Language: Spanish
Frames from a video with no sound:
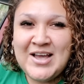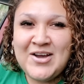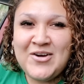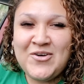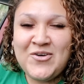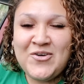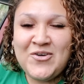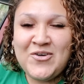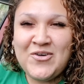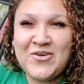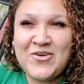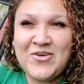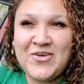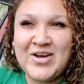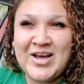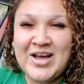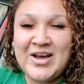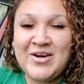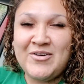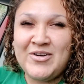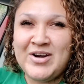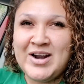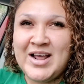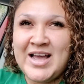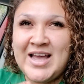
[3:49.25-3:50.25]
O
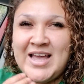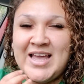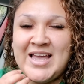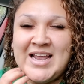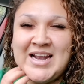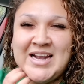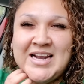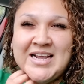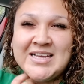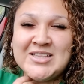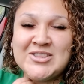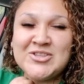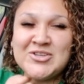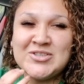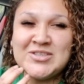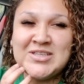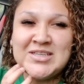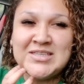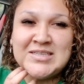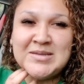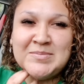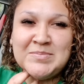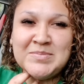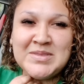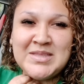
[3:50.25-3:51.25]
ahora el 14
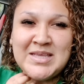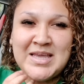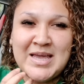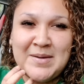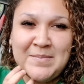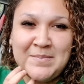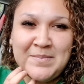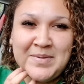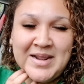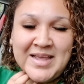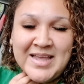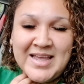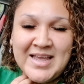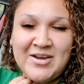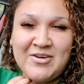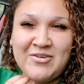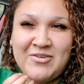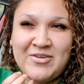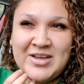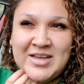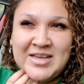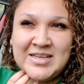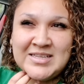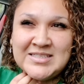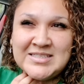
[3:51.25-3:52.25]
de septiembre,
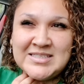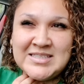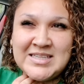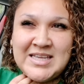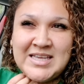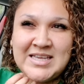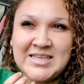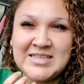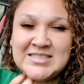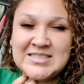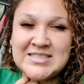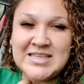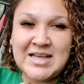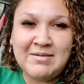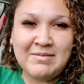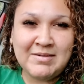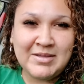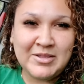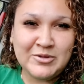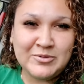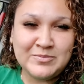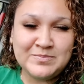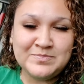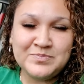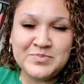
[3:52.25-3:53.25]
este
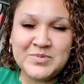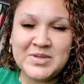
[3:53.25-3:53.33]
sábado,